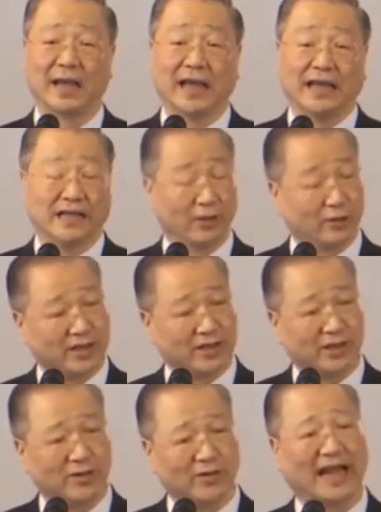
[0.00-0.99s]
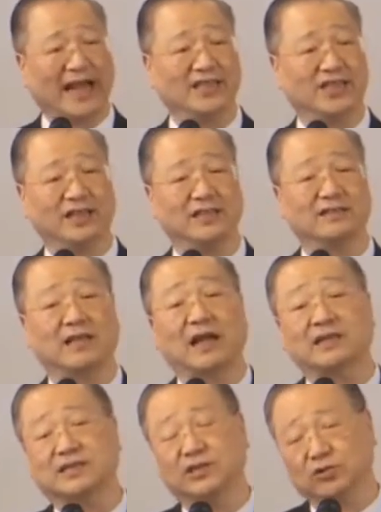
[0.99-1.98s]
有的时候感情
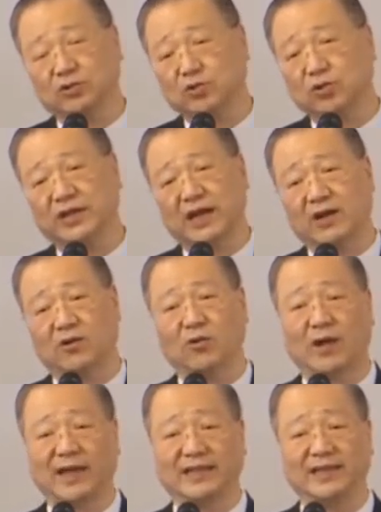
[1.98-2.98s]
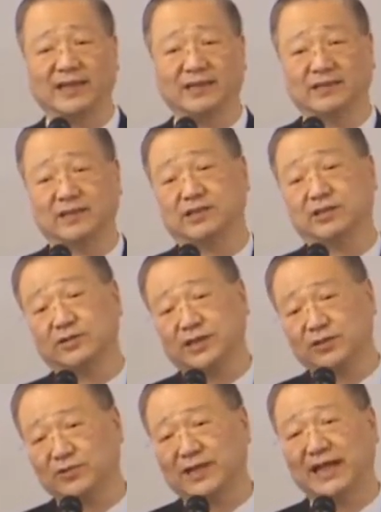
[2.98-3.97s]
它是有多样化的，有的时候
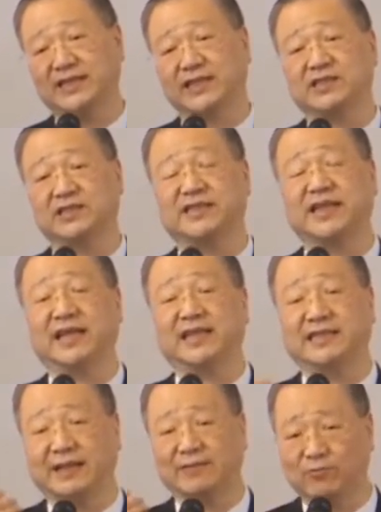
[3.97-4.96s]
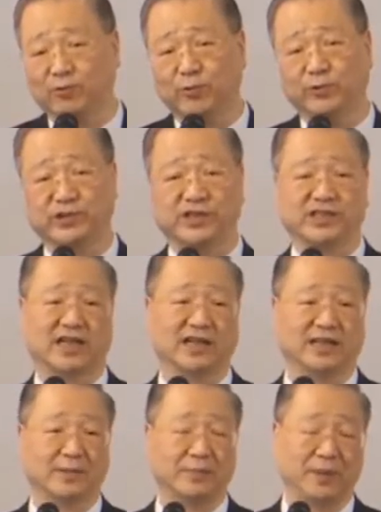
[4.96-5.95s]
这种感情是建立在物质
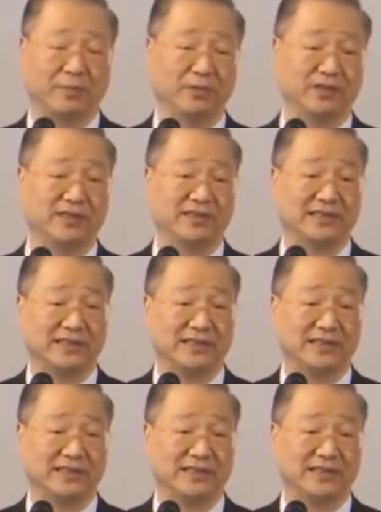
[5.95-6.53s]
上的，并不是。